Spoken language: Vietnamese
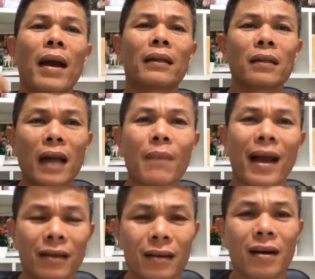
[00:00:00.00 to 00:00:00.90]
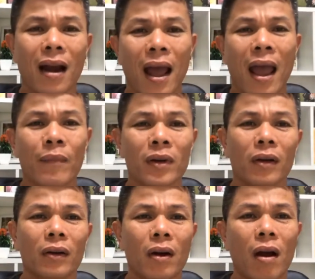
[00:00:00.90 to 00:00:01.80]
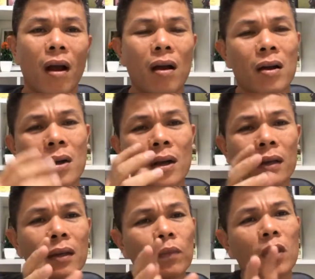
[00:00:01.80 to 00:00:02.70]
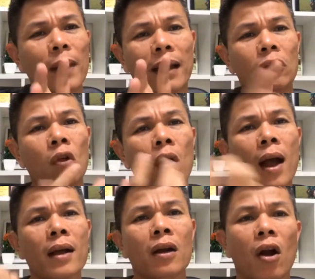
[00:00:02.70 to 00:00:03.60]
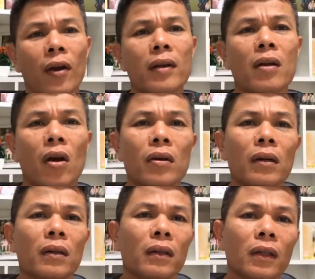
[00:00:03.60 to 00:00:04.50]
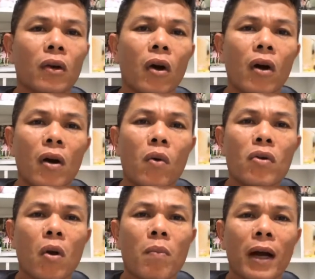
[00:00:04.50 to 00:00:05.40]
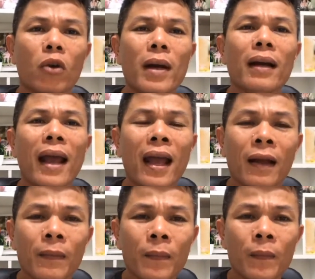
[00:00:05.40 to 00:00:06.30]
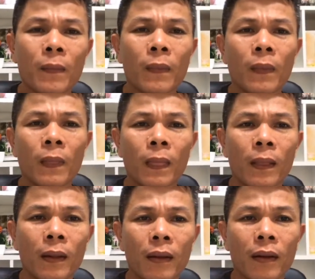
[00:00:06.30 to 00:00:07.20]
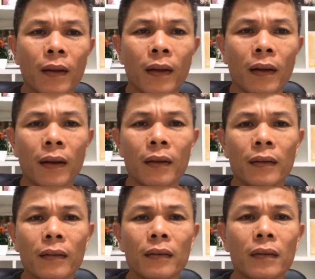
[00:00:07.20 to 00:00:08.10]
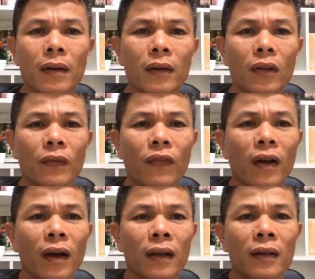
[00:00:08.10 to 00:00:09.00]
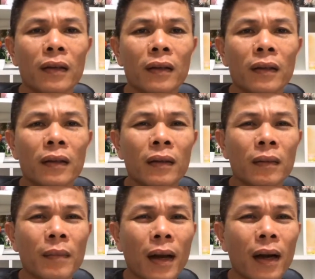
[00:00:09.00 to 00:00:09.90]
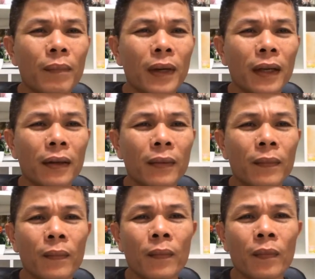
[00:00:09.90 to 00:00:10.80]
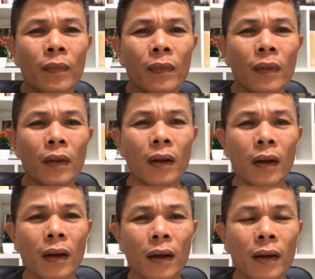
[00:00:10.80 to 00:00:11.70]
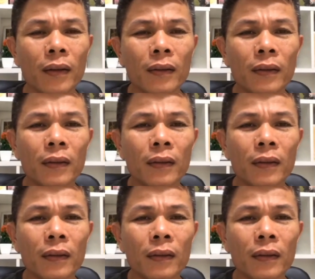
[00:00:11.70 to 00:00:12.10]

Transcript: mà trước đây bạn chưa làm được nó giúp cho bạn thoát khỏi cái con người cổ hữu cục mình của mình ra à, rất là tuyệt vời bạn Lâm Điền à,